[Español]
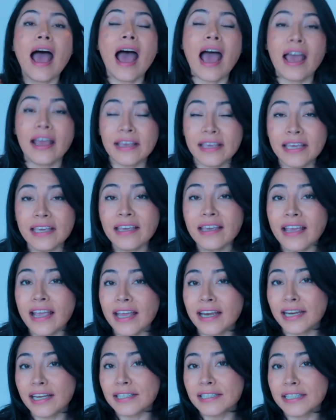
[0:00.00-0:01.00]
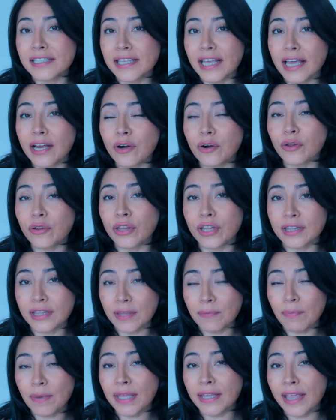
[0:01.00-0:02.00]
Ahí, en el cerro de
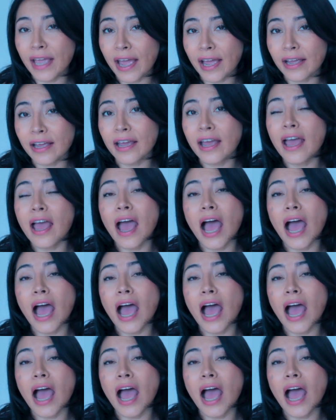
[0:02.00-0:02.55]
Tepeyac,